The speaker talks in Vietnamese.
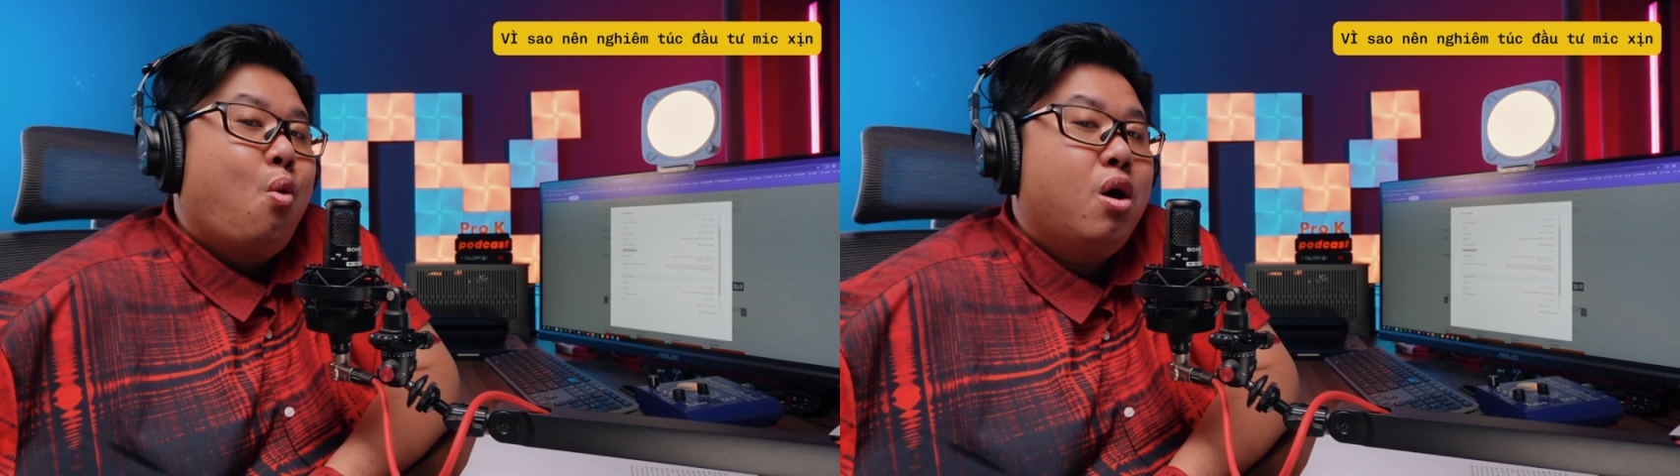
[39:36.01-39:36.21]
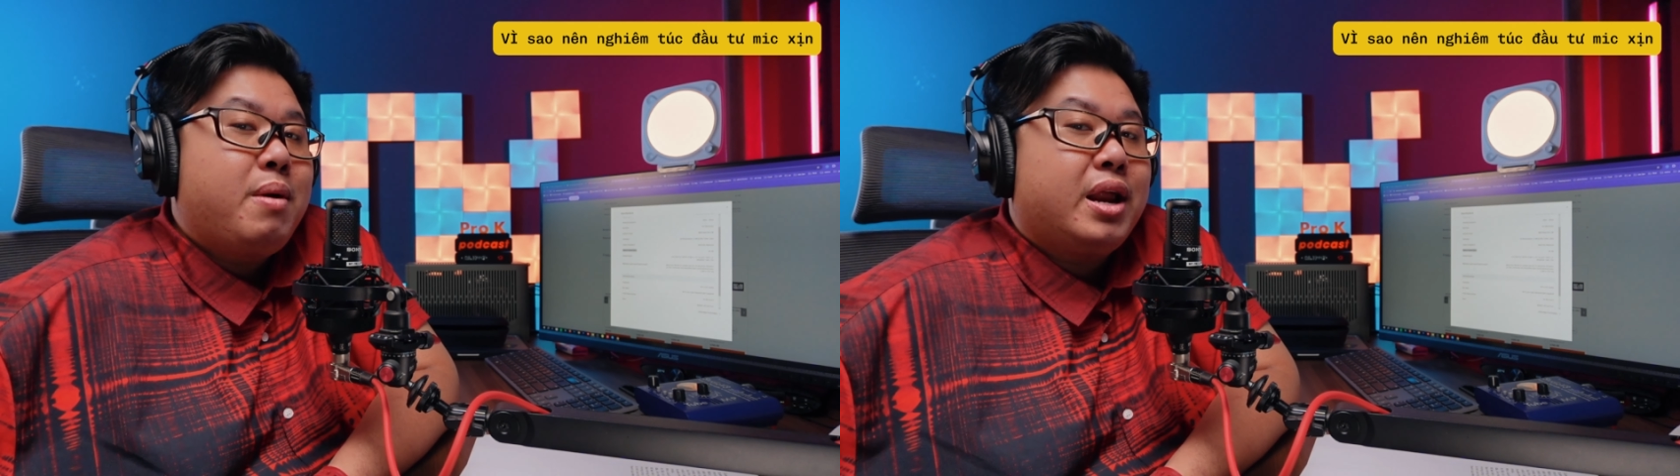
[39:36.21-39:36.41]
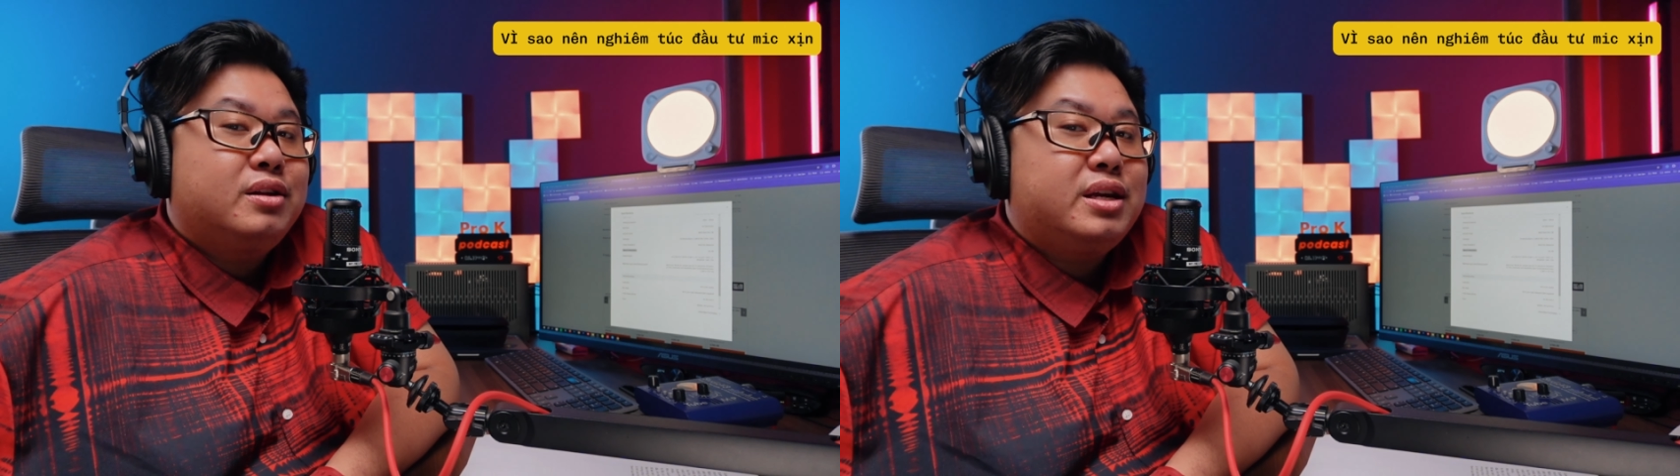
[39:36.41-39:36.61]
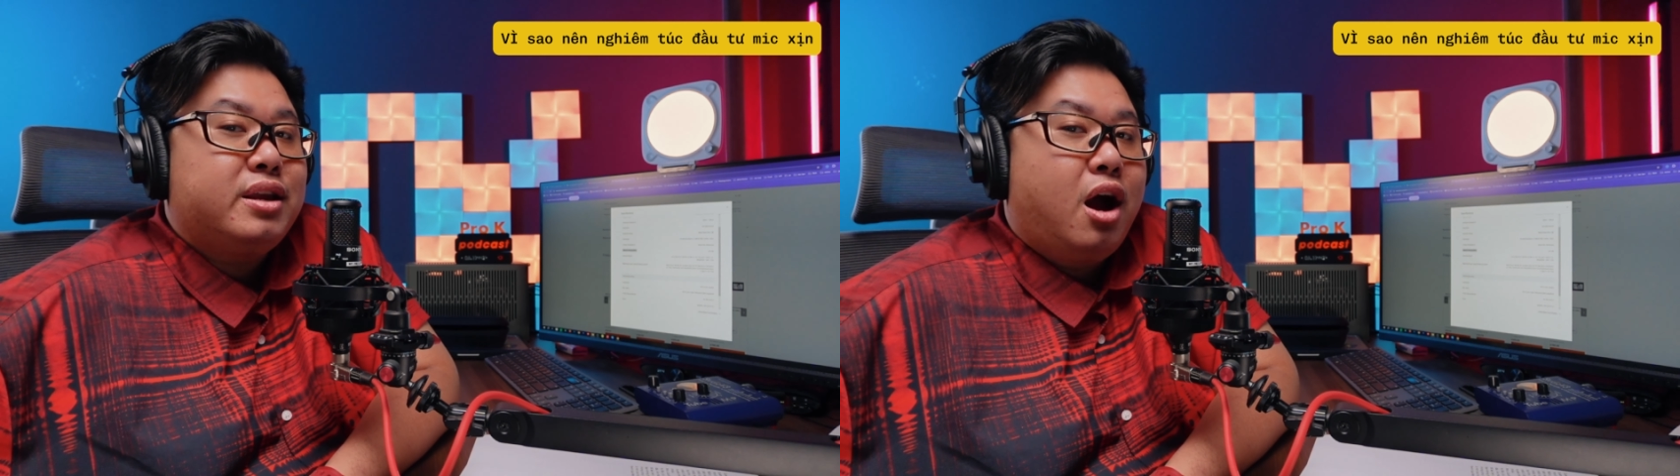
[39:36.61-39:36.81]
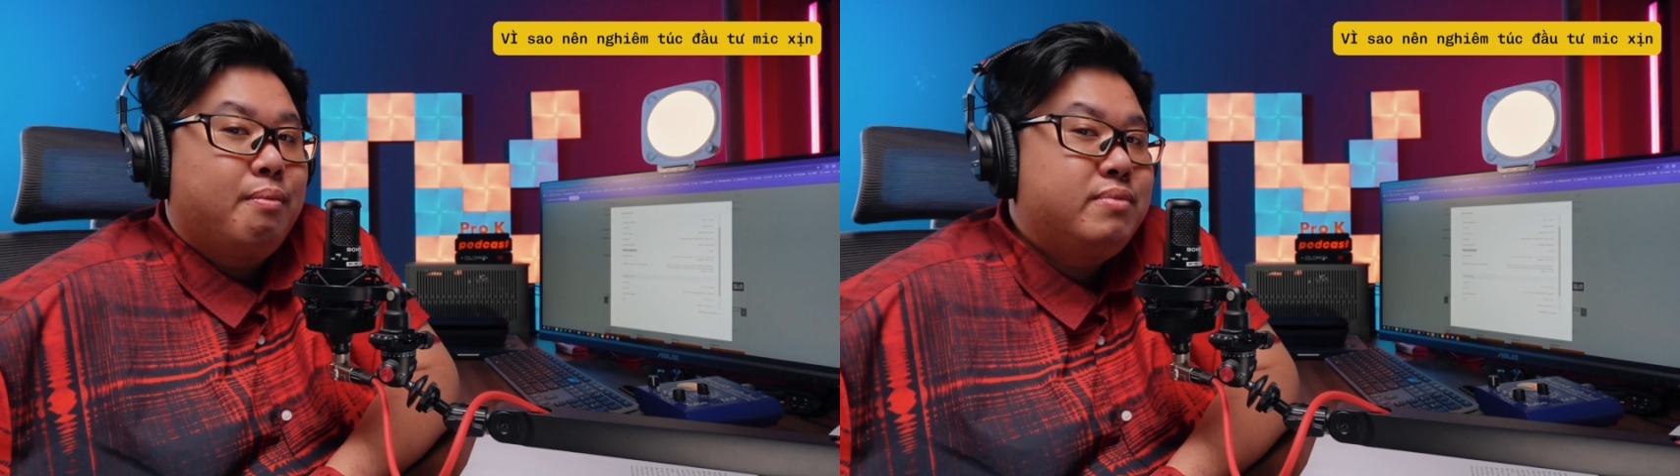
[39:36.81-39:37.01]
cũ các bạn nó
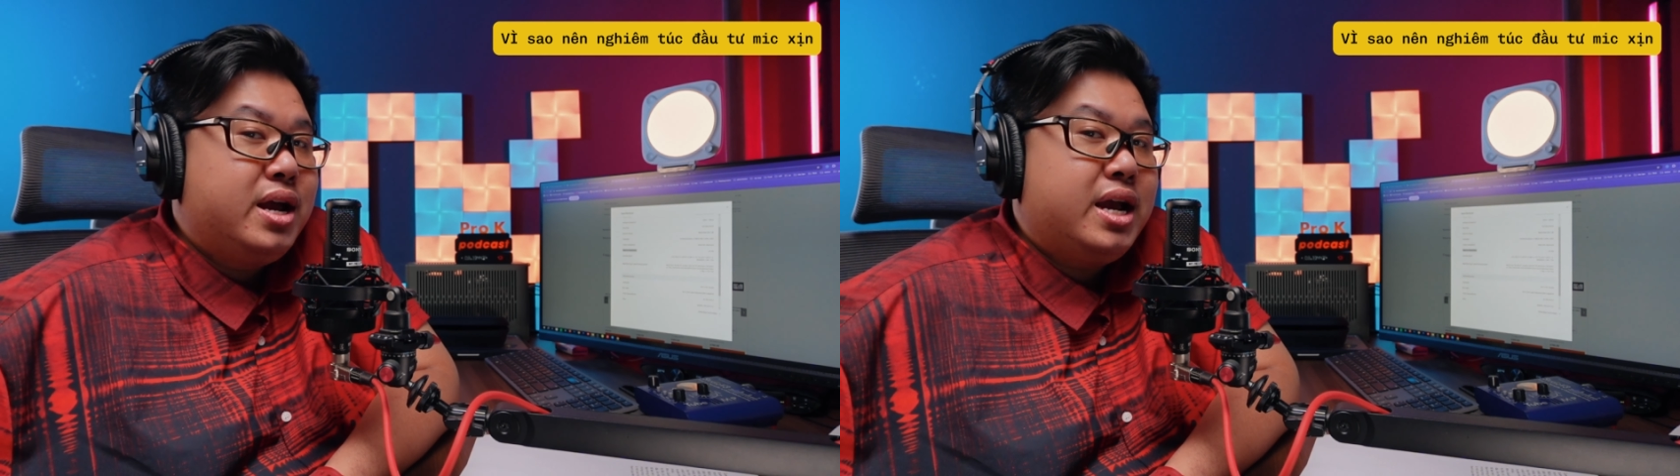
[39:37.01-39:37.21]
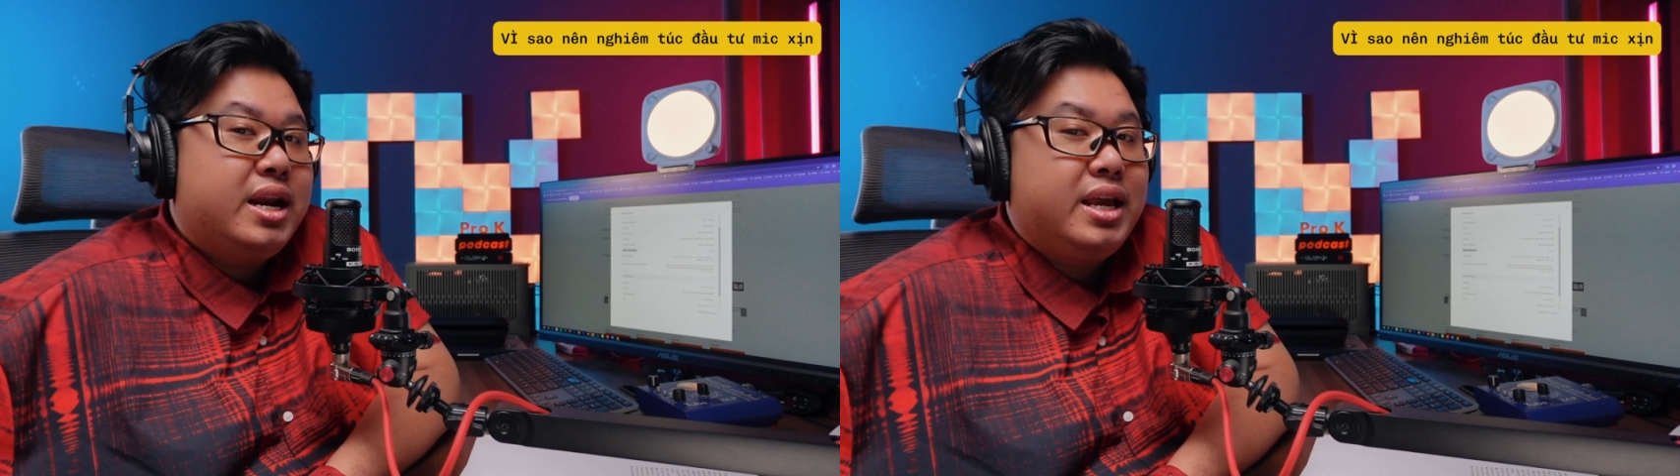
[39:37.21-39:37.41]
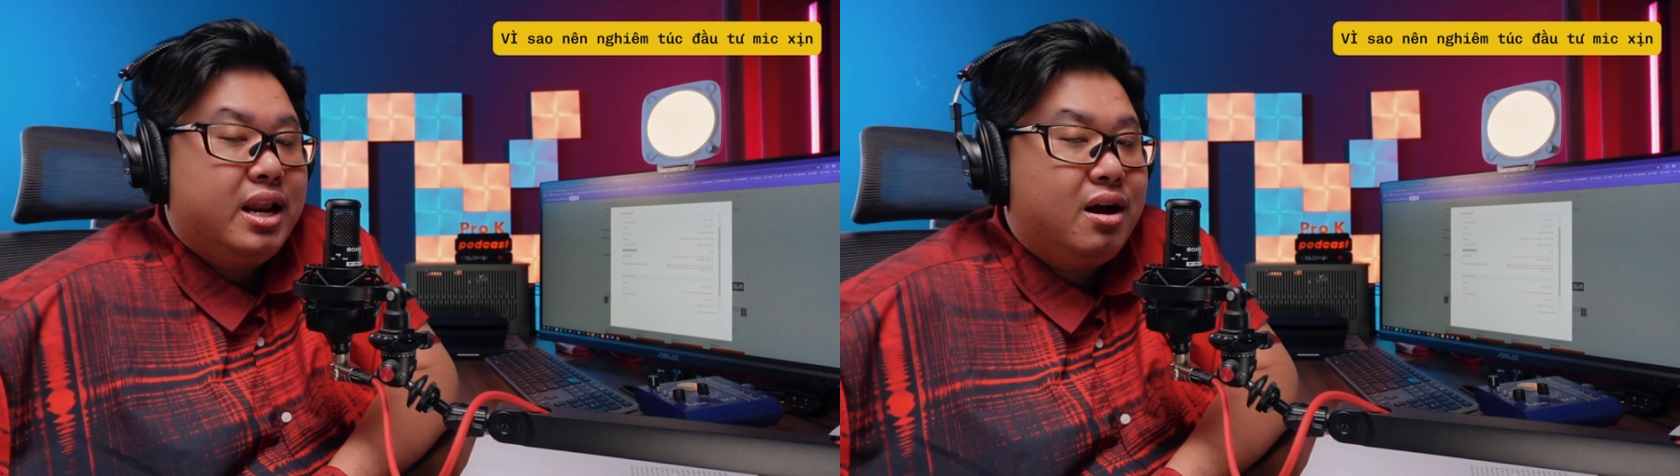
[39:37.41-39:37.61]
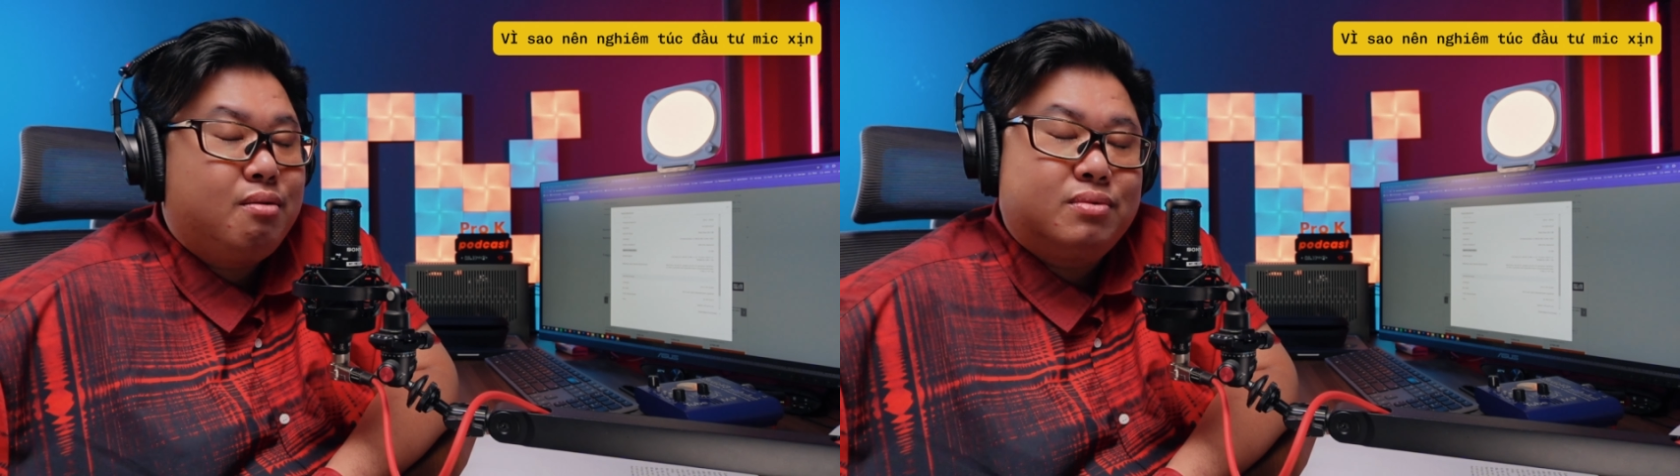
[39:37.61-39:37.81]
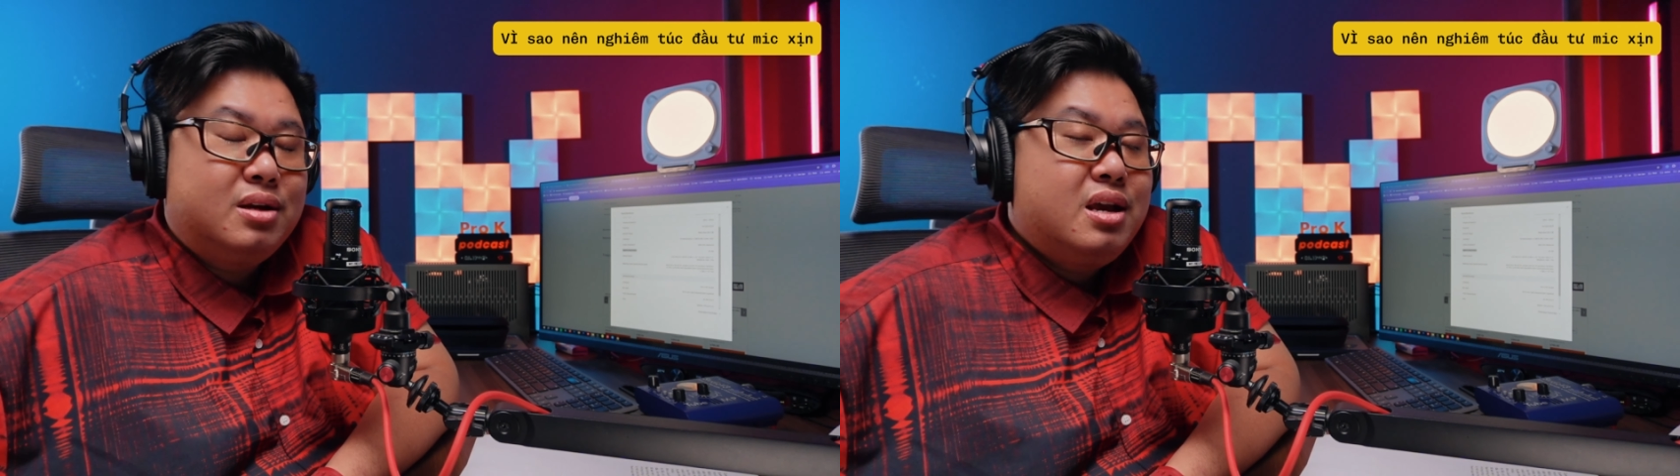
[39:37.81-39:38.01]
sẽ dởm đi hay là gì
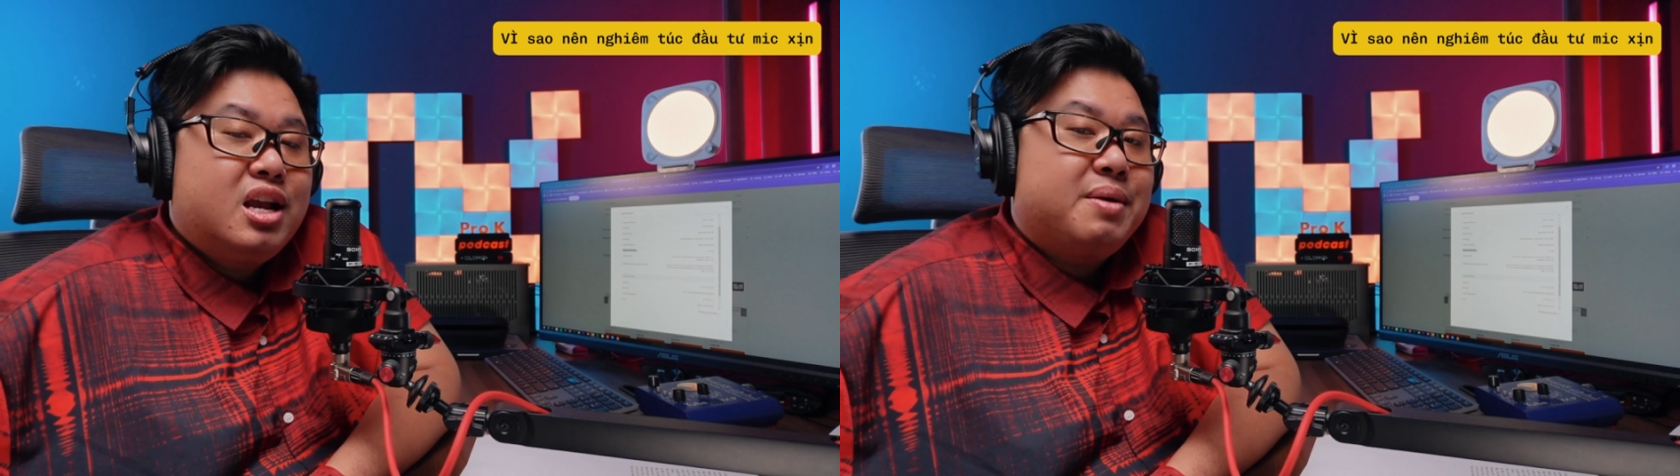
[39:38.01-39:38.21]
hơn không